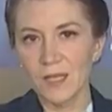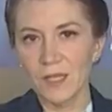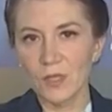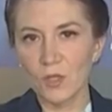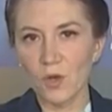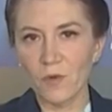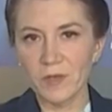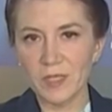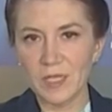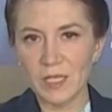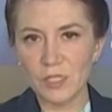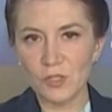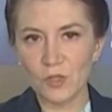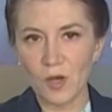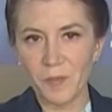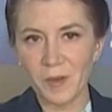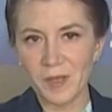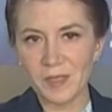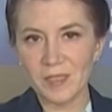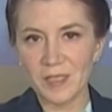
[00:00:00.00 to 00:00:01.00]
Новое колесо
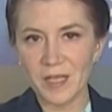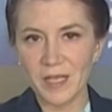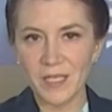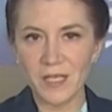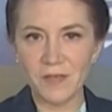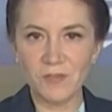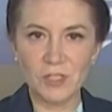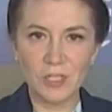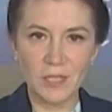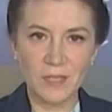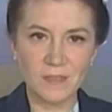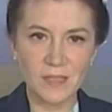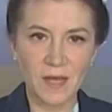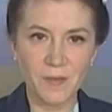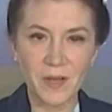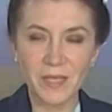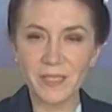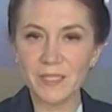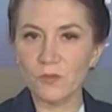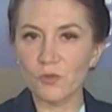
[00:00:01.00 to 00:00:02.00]
обозрения в
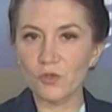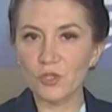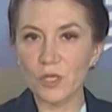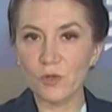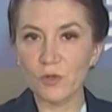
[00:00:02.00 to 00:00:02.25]
Стерлитамаке уже